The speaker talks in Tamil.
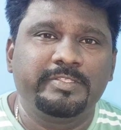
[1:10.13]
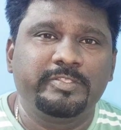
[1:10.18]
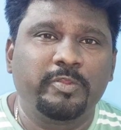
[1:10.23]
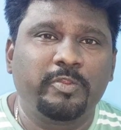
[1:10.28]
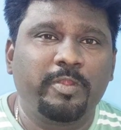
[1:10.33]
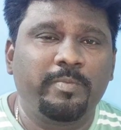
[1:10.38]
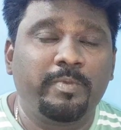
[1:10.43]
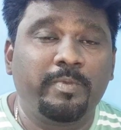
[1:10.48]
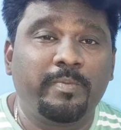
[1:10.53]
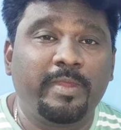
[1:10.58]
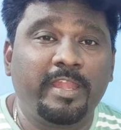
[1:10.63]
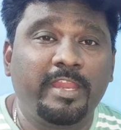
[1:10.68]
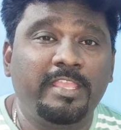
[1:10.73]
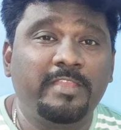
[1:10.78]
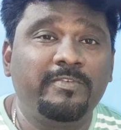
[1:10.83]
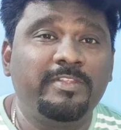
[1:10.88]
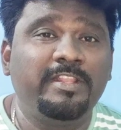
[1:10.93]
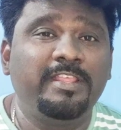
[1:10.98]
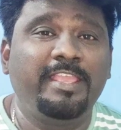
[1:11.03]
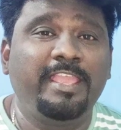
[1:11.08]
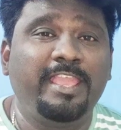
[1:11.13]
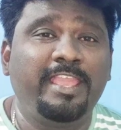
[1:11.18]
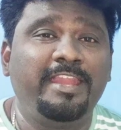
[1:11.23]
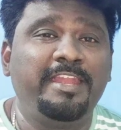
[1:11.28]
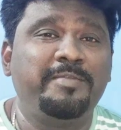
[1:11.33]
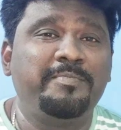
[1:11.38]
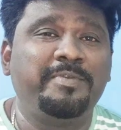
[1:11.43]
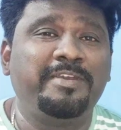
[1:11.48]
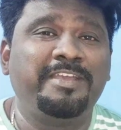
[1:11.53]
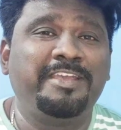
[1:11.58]
ஸோ நம்ம மணியை வந்து
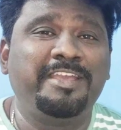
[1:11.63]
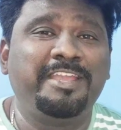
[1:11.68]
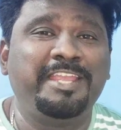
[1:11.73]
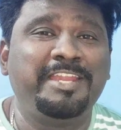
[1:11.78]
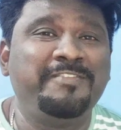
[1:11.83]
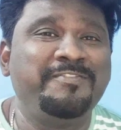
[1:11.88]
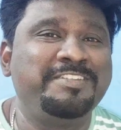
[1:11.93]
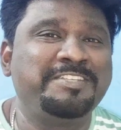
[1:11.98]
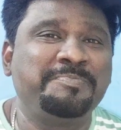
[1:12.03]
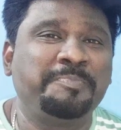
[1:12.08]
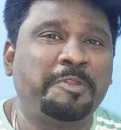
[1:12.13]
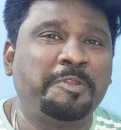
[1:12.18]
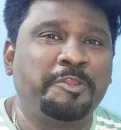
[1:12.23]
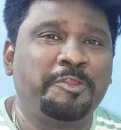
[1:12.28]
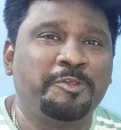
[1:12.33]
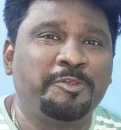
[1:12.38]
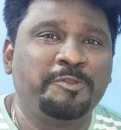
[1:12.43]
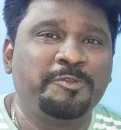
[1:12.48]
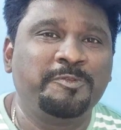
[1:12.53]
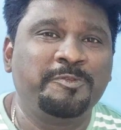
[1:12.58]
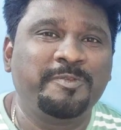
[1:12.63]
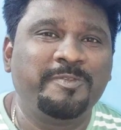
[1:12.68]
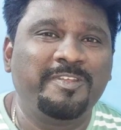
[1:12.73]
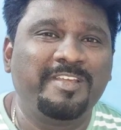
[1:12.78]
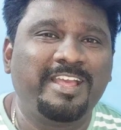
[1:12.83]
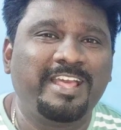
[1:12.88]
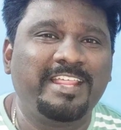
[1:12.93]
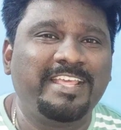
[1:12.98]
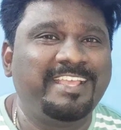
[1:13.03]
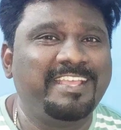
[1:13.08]
ஏன் நம்ம இன்வெஸ்ட் பண்ணணும்
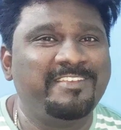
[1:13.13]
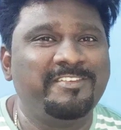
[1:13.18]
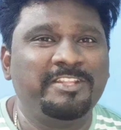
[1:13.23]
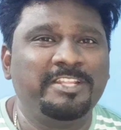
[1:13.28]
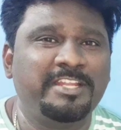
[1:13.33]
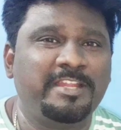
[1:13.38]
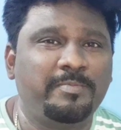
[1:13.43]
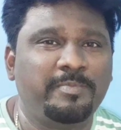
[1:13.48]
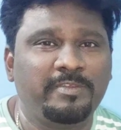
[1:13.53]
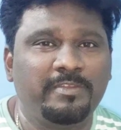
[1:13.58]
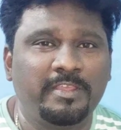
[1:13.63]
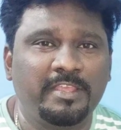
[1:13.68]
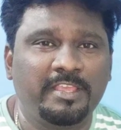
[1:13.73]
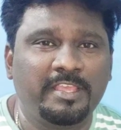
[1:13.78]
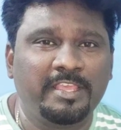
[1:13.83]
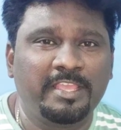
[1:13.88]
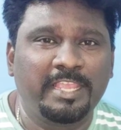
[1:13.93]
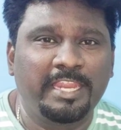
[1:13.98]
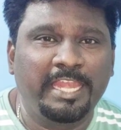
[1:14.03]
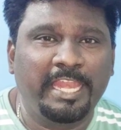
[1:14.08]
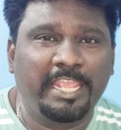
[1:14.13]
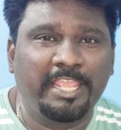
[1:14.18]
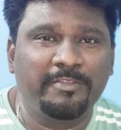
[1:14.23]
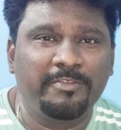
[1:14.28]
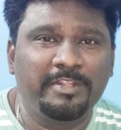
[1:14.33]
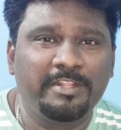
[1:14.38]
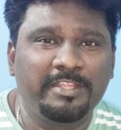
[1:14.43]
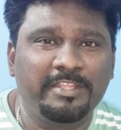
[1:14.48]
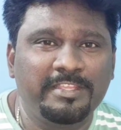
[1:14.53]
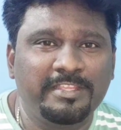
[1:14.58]
அதுக்கு வந்து நம்ம
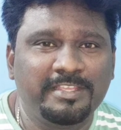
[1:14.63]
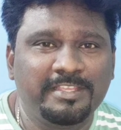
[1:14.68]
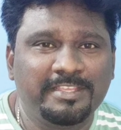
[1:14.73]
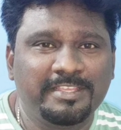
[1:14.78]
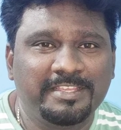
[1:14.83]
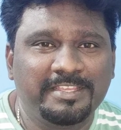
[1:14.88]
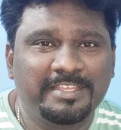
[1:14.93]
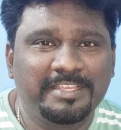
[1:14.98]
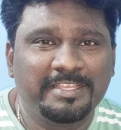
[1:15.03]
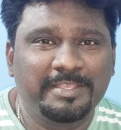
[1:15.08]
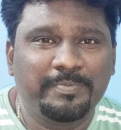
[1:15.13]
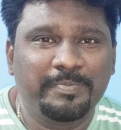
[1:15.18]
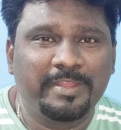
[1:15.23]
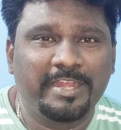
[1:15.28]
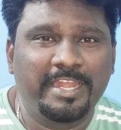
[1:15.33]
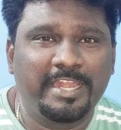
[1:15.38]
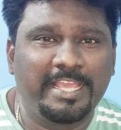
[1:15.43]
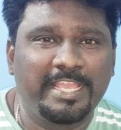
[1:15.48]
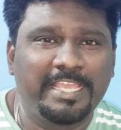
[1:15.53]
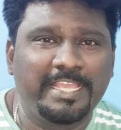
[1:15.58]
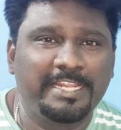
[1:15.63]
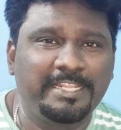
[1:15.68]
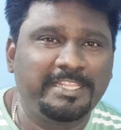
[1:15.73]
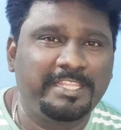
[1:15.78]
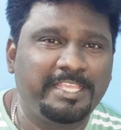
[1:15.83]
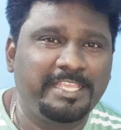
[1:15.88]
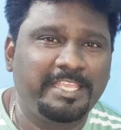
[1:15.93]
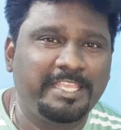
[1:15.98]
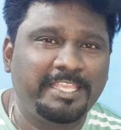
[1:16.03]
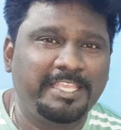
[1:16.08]
இன்றைக்கி வந்து இப்போ
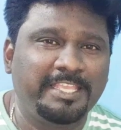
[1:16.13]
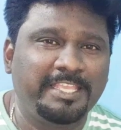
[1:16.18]
ரெண்டாயிரத்தி